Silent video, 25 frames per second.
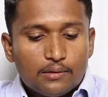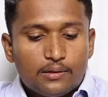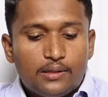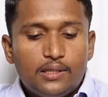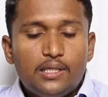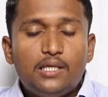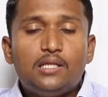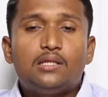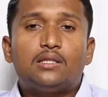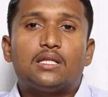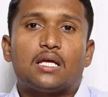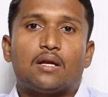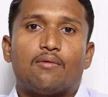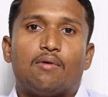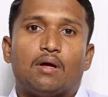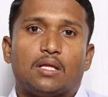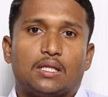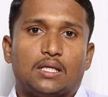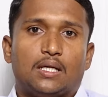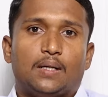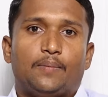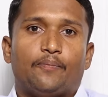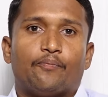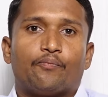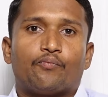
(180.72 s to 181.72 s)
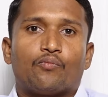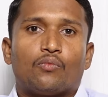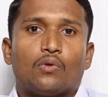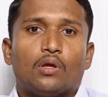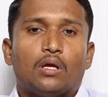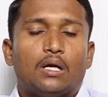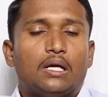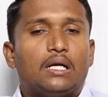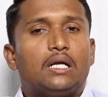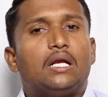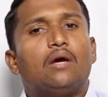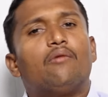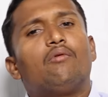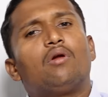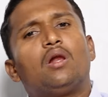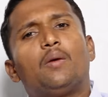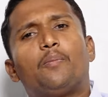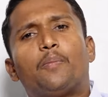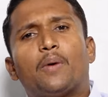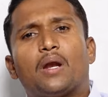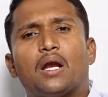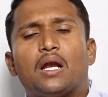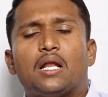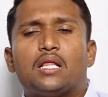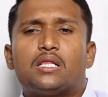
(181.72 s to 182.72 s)
దీని తర్వాత
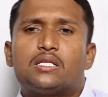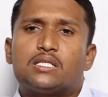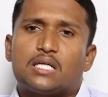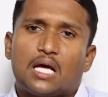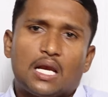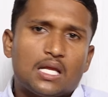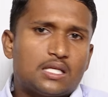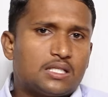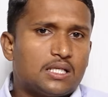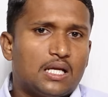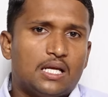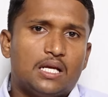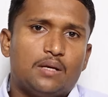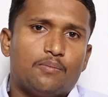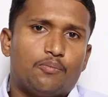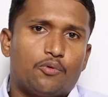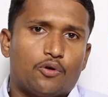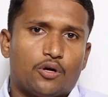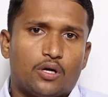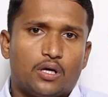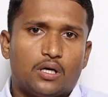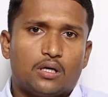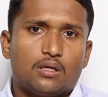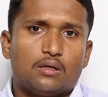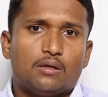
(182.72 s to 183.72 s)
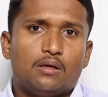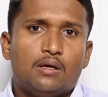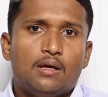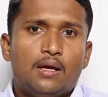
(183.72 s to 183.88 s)
డెవలపర్ అనేది చాలా చాలా ఇంపార్టెంట్